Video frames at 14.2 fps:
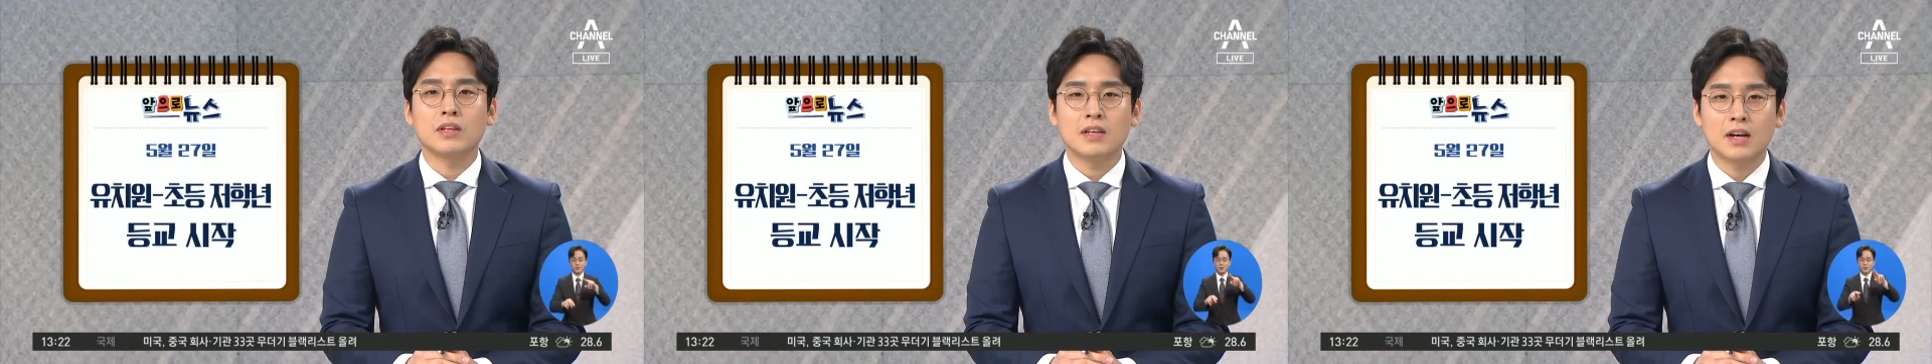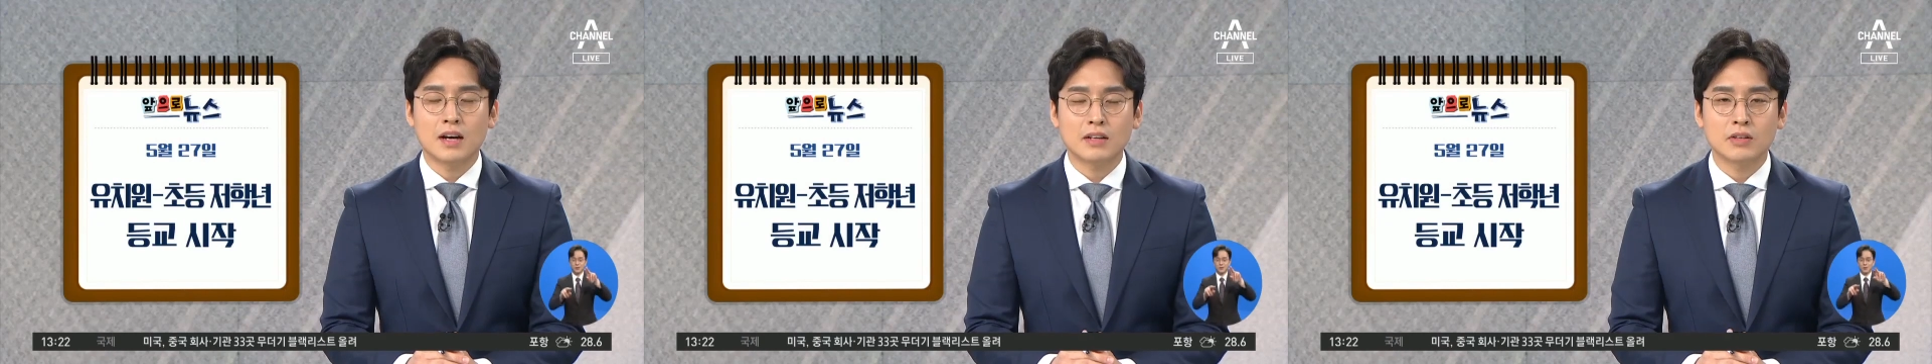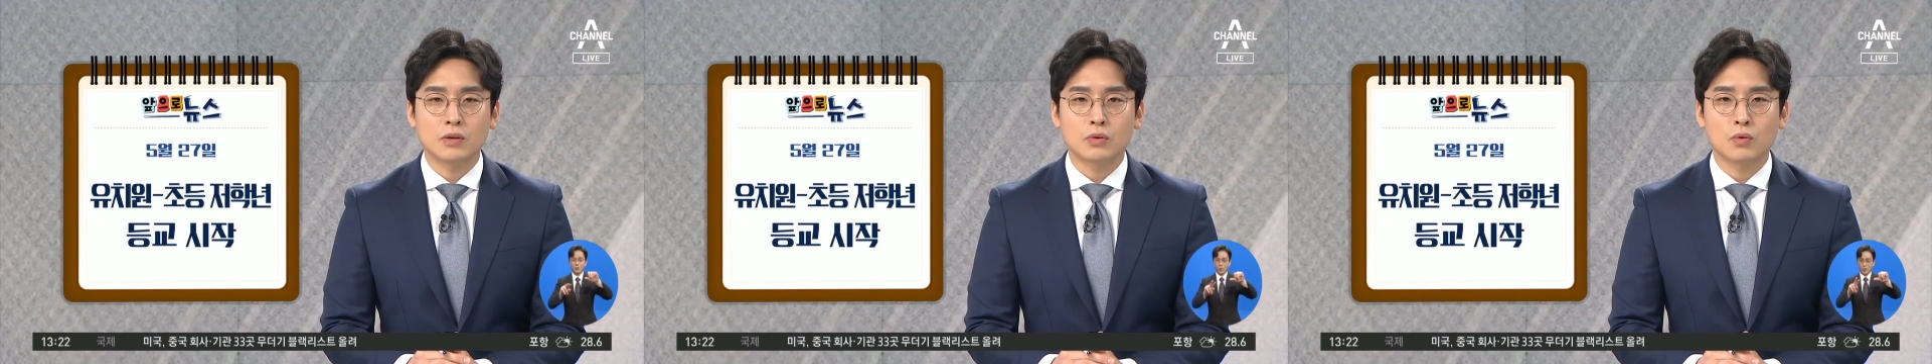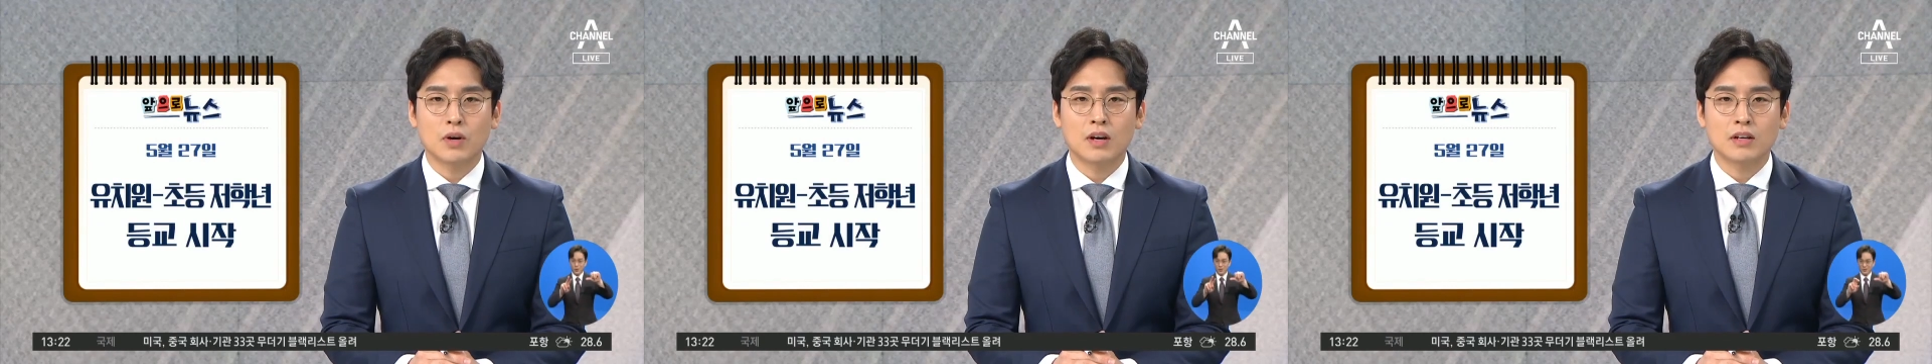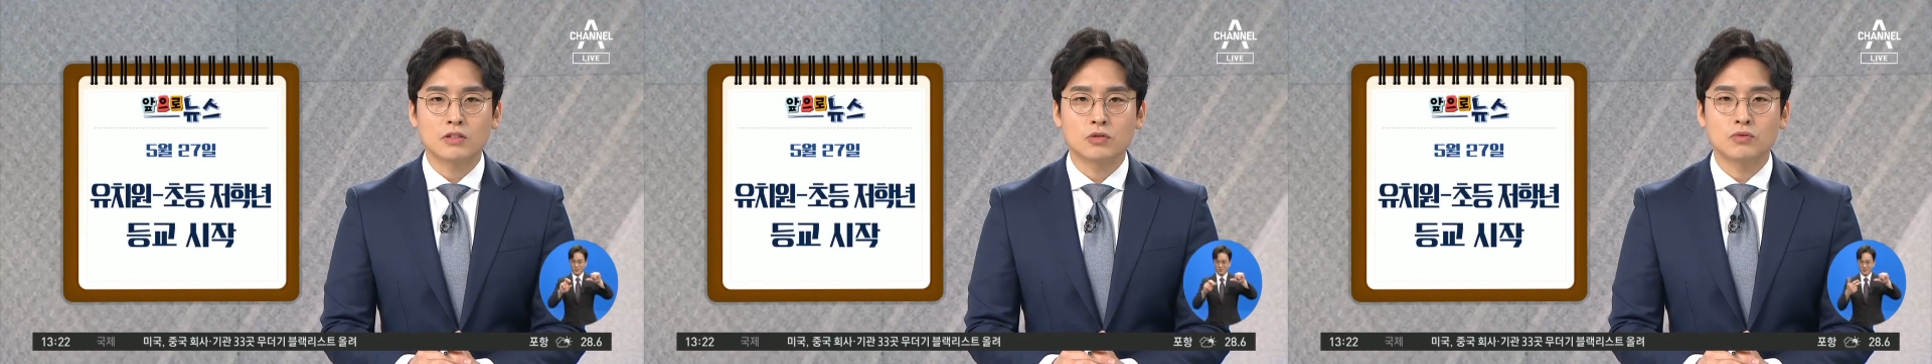
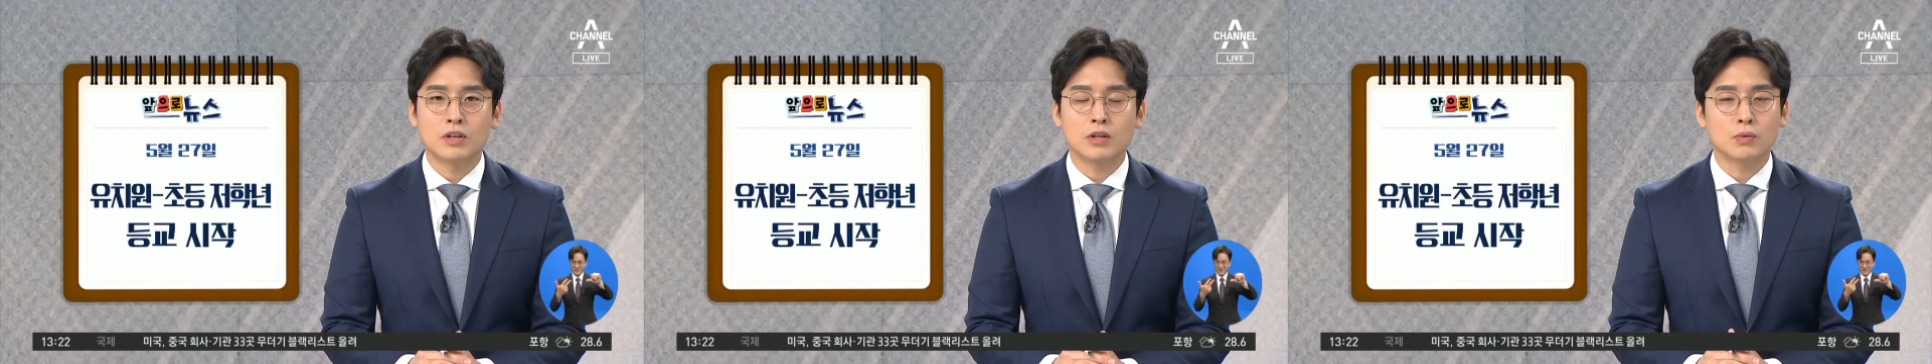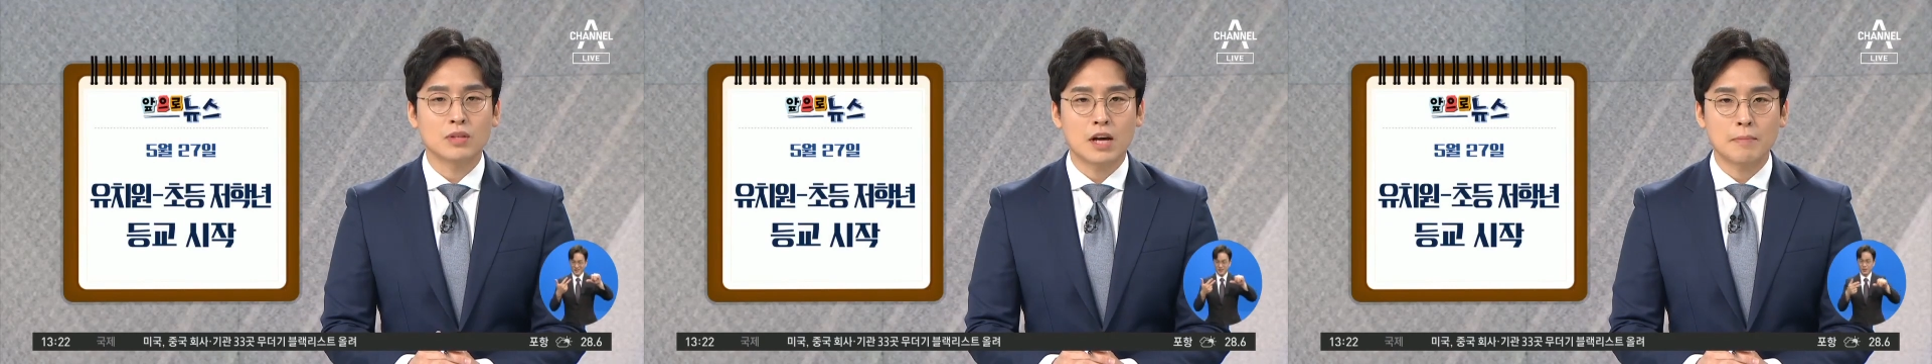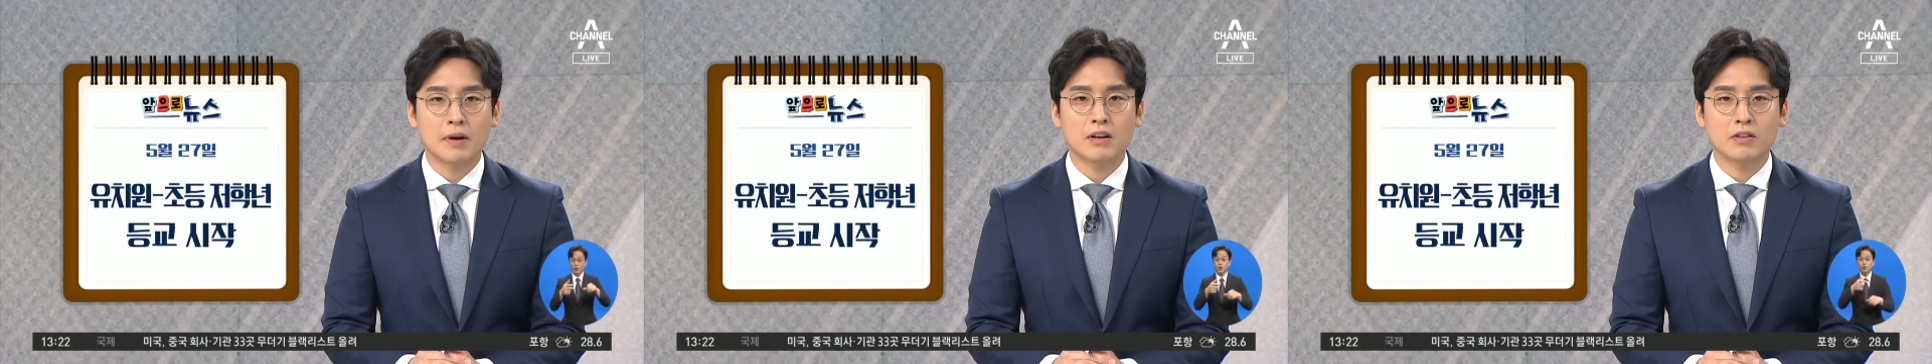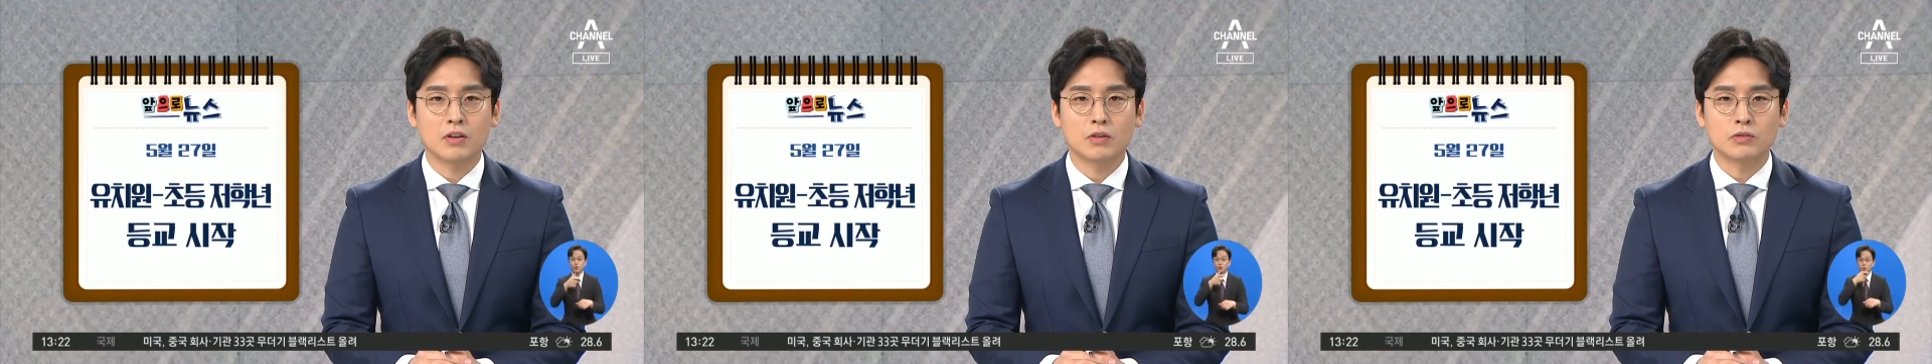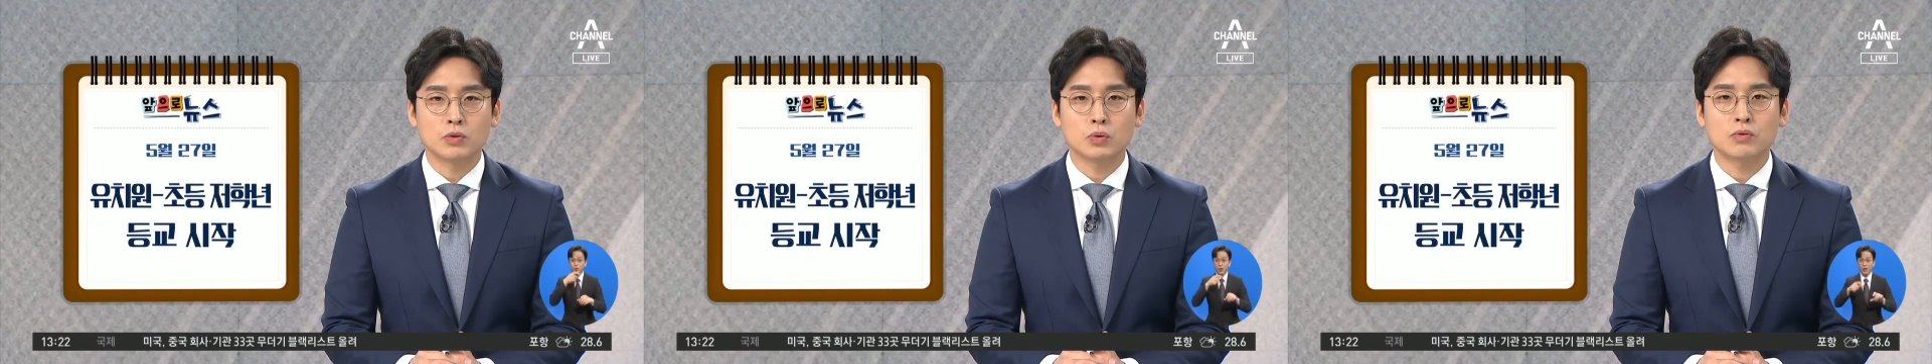2학년과 중학교 3학년,